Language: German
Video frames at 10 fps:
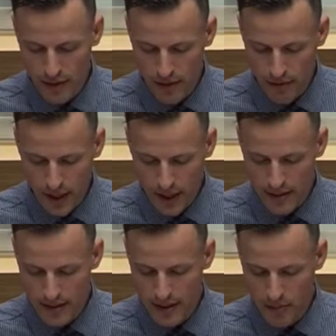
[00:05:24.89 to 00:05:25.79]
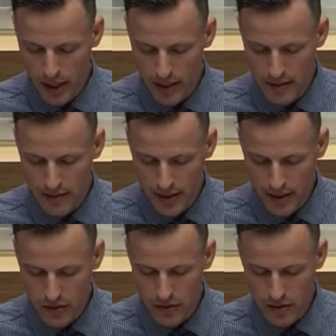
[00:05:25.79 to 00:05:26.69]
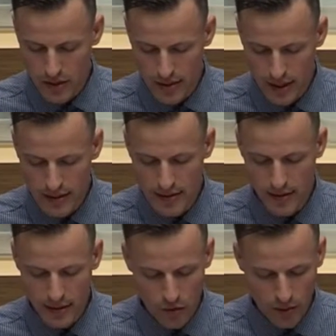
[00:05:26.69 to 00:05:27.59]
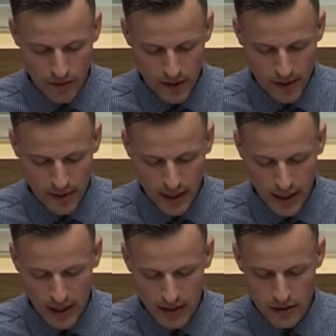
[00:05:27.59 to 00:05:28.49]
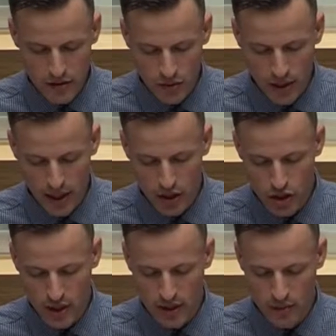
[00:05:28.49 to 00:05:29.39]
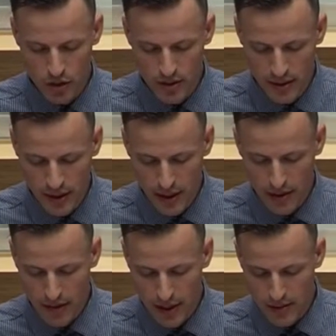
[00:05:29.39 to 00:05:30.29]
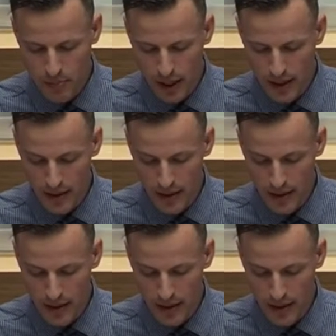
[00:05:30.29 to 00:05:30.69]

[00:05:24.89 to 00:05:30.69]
wenn die Fahrgäste im Jahr 2069 in über 40 Jahre alte Züge einsteigen müssen, weil das